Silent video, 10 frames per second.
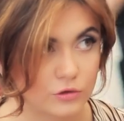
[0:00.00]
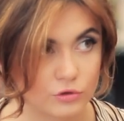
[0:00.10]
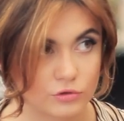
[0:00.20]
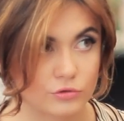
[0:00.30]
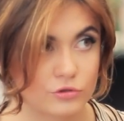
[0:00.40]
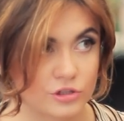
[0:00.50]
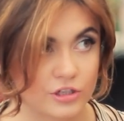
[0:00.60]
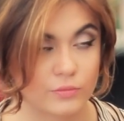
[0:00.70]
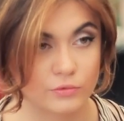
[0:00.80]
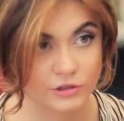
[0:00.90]
кто-то тоже
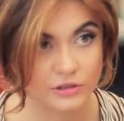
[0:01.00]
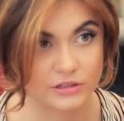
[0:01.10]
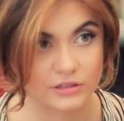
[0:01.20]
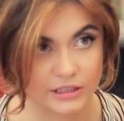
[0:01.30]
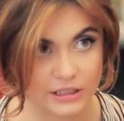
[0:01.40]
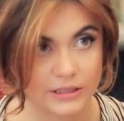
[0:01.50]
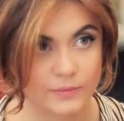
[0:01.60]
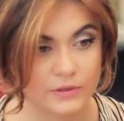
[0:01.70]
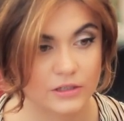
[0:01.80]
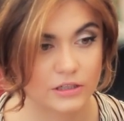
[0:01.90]
работает,
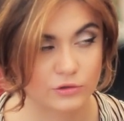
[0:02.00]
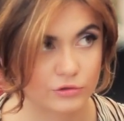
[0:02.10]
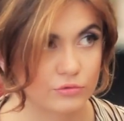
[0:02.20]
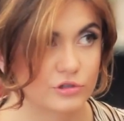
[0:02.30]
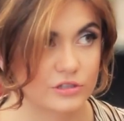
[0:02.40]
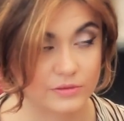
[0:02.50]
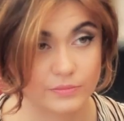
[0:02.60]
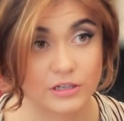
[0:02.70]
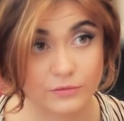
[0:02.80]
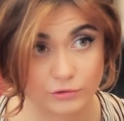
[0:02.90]
такие были, кто-то уже
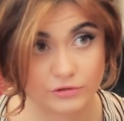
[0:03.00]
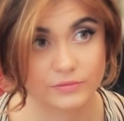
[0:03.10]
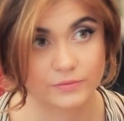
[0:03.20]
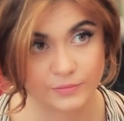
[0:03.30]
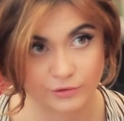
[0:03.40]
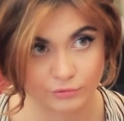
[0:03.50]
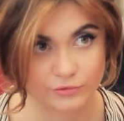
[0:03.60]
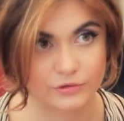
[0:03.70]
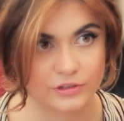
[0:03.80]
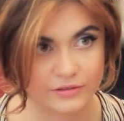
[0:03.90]
кого-то берут
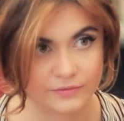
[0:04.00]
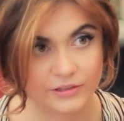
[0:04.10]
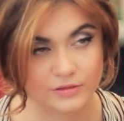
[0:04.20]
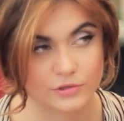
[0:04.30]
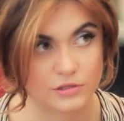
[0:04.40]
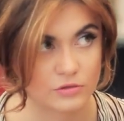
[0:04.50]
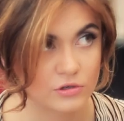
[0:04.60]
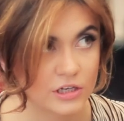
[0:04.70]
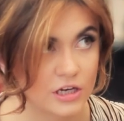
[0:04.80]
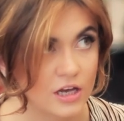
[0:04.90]
вот э, в этом
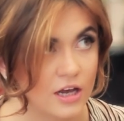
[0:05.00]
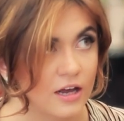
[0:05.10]
сезоне.